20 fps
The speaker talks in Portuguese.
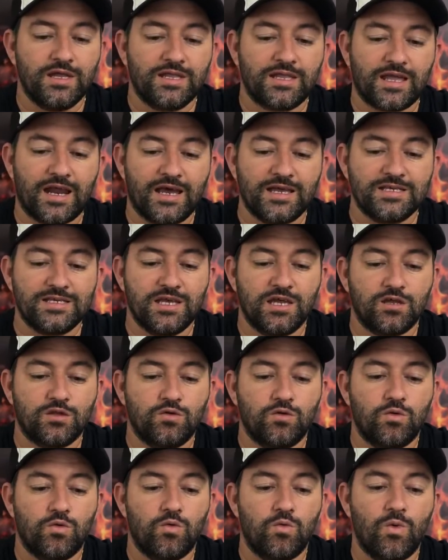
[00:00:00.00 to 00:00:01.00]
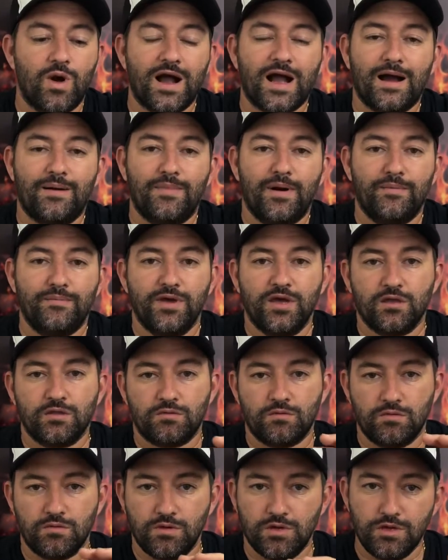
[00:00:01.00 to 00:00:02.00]
trazendo um
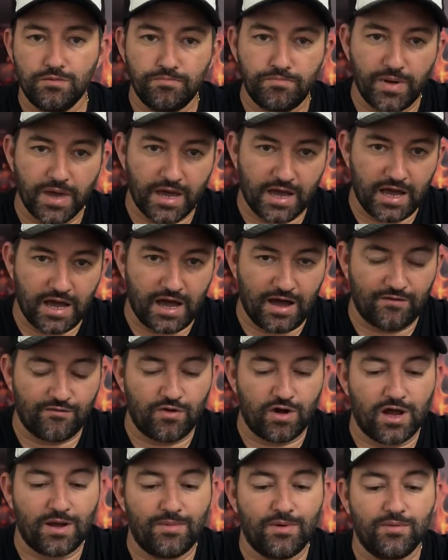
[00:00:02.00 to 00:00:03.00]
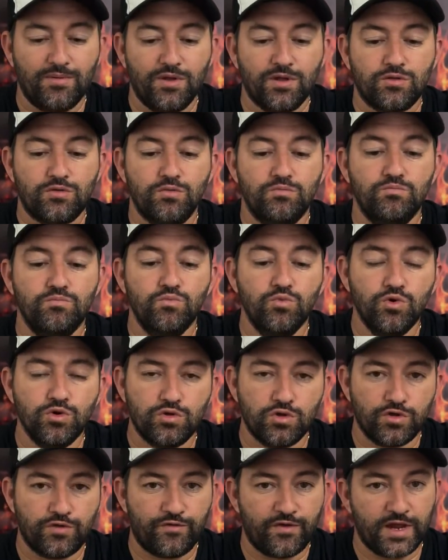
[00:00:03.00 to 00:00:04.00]
acabamento impecável, um acabamento
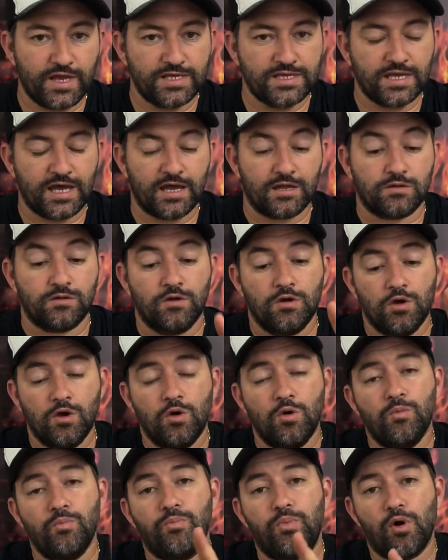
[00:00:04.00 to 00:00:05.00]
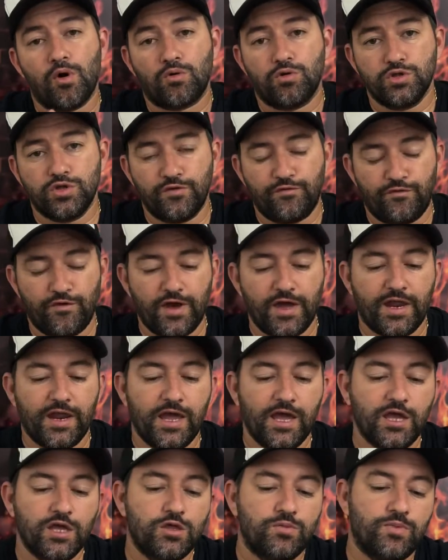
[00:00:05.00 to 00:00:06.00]
muito diferenciado um pouco
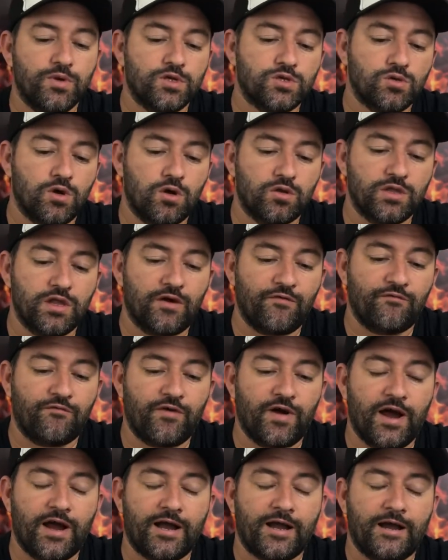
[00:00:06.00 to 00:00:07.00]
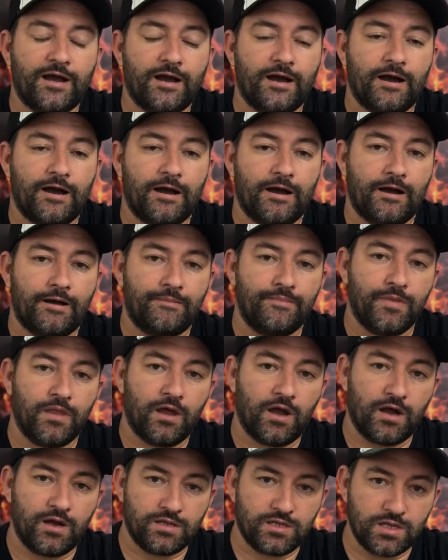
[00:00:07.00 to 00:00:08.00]
diferente, pessoal, da faca
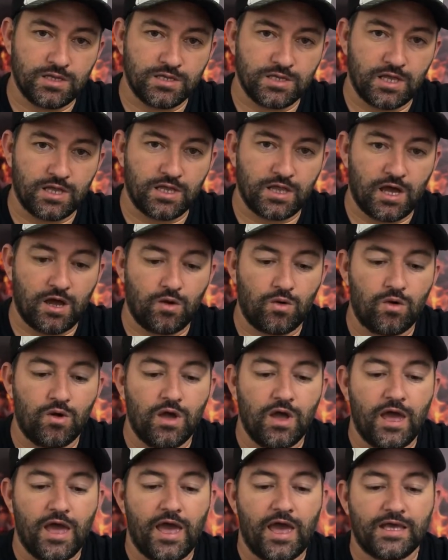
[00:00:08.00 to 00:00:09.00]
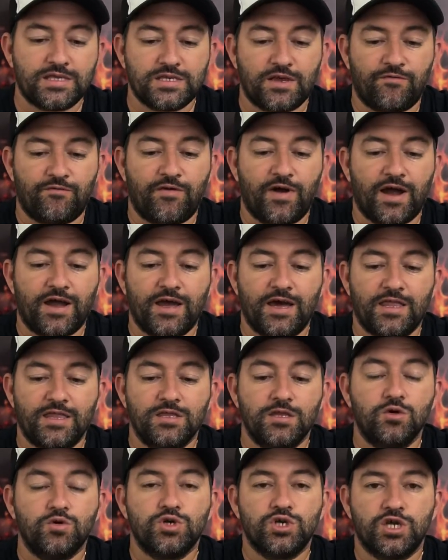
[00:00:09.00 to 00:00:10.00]
artesanal. Essa faca ela
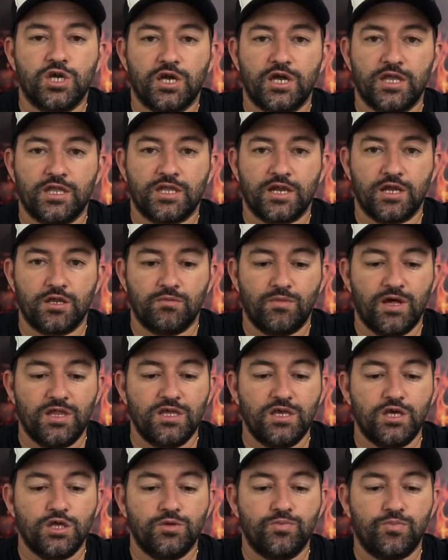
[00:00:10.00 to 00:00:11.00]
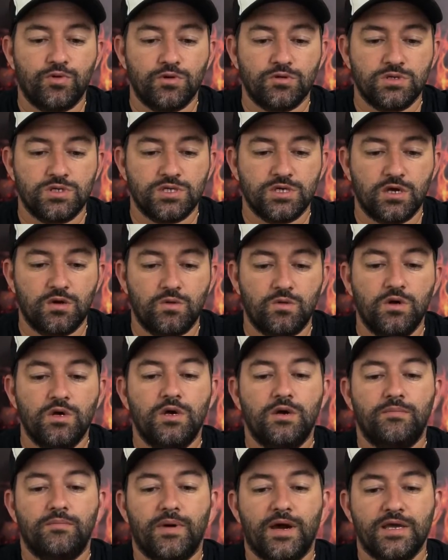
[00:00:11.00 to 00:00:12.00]
não chega a entrar numa linha de produção,
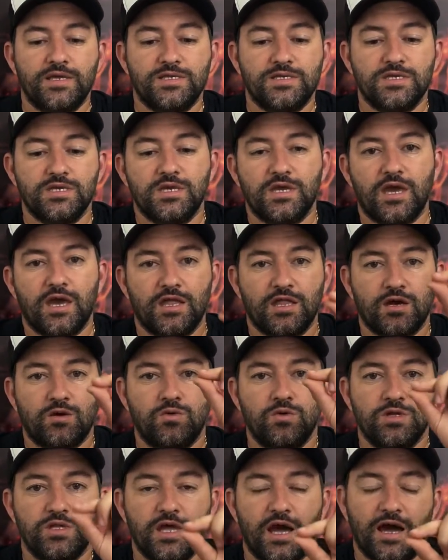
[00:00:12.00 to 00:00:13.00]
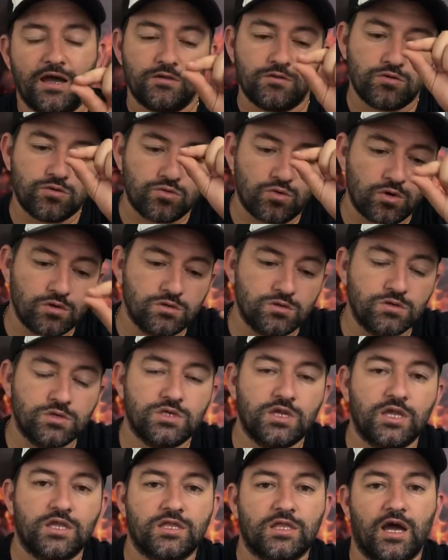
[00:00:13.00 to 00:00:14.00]
mas sim ela é cuidado todos os
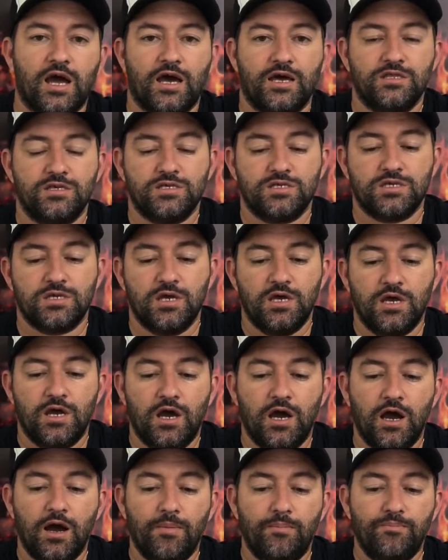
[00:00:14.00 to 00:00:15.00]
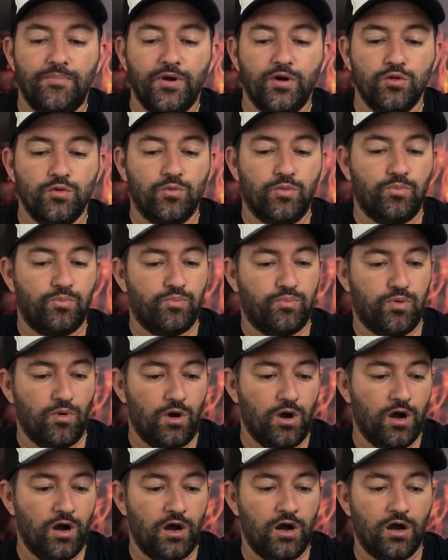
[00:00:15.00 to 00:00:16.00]
detalhes uh, pelo
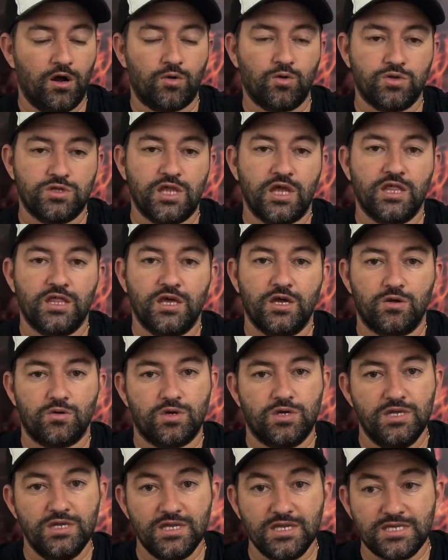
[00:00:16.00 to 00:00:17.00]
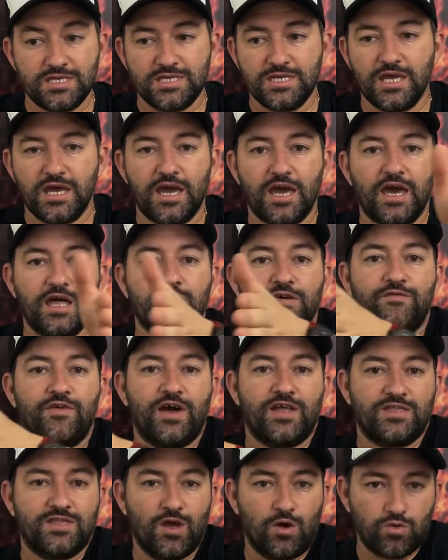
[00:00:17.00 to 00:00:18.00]
uh, cuteleiro que inicia ela vai
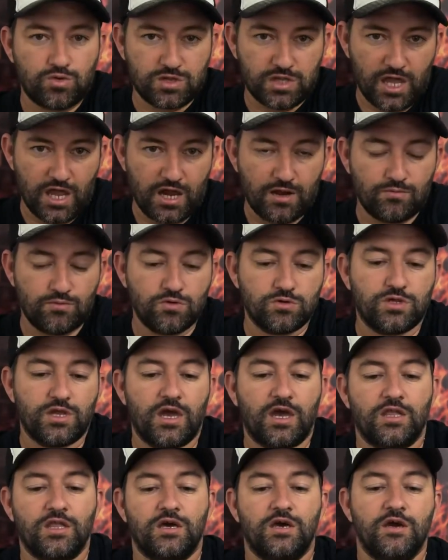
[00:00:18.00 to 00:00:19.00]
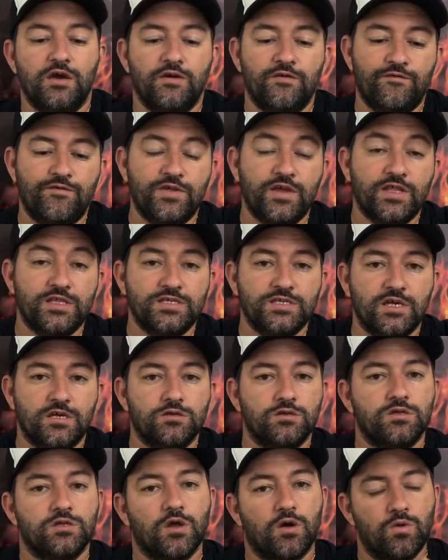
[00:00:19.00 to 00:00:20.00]
até o término dela,
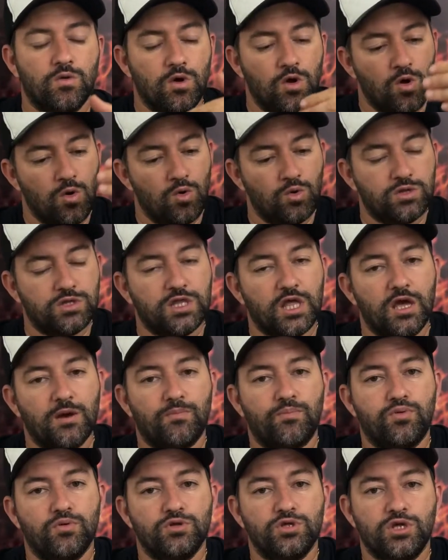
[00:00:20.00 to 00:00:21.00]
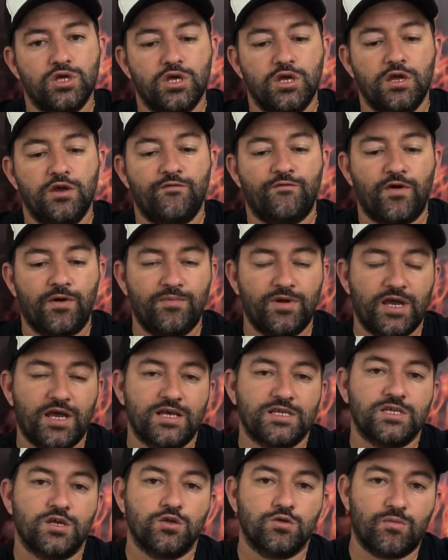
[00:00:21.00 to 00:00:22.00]
finalizando. Então, o tempo de
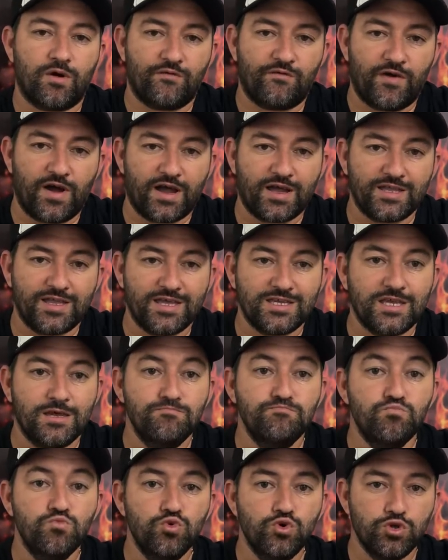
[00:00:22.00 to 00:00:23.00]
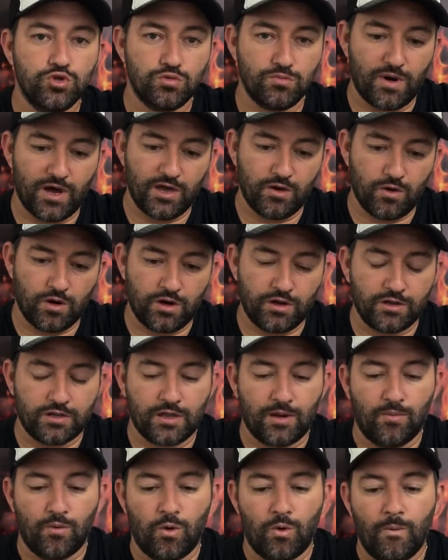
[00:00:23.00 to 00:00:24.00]
fabricação de uma faca dessa é muito maior,
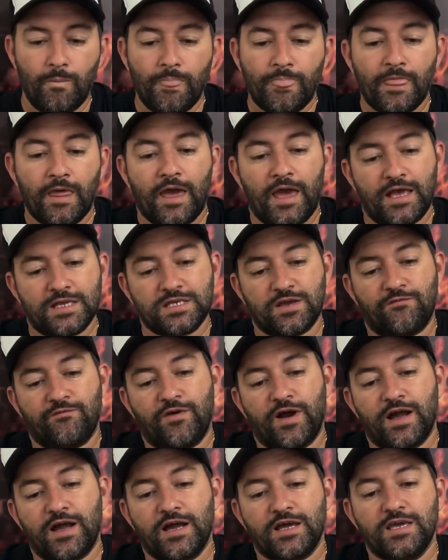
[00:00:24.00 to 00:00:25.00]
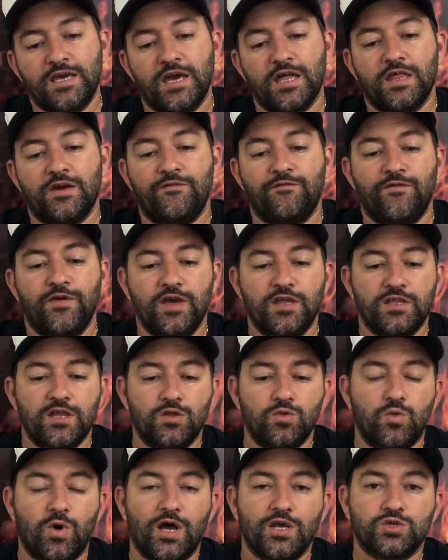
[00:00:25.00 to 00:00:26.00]
tá bom? Essa faca aqui ela é feita
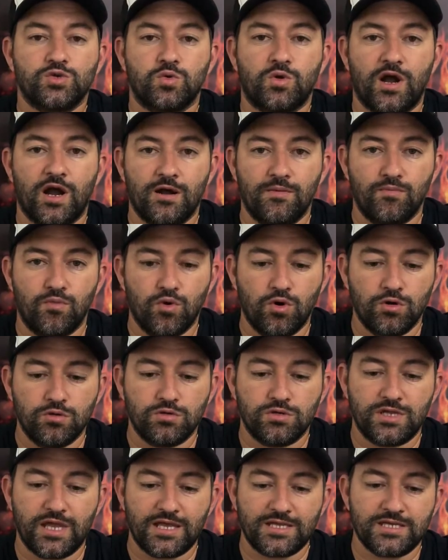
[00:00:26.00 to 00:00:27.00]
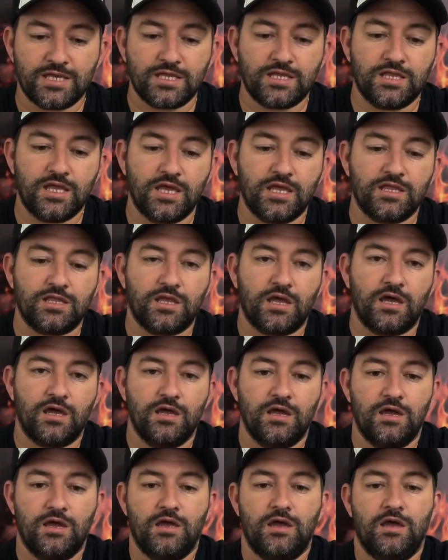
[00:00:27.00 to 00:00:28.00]
no aço carbono 1070,
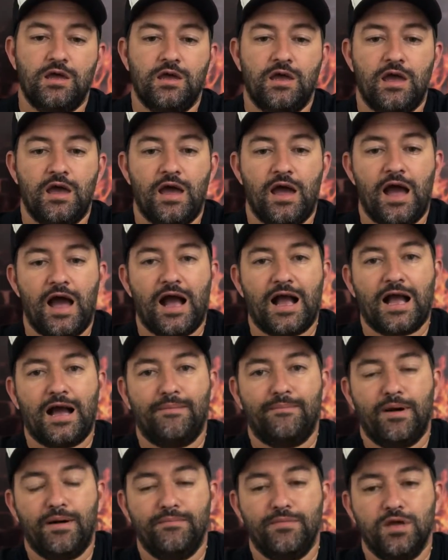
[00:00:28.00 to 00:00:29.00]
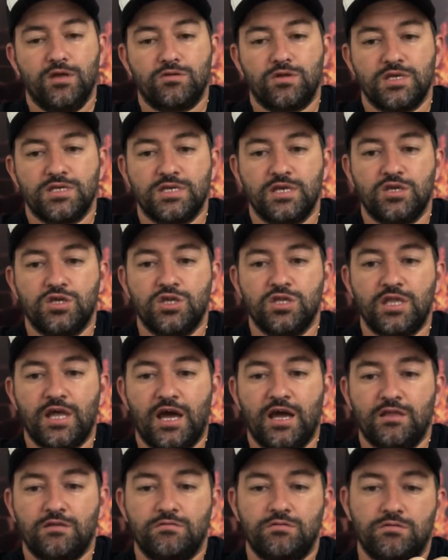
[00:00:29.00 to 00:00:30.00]
acabamento
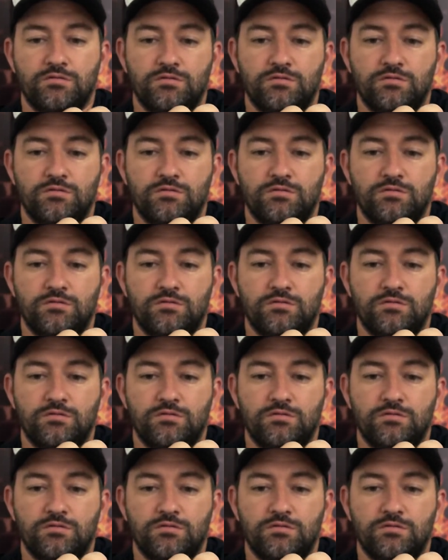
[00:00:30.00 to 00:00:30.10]
acetinado,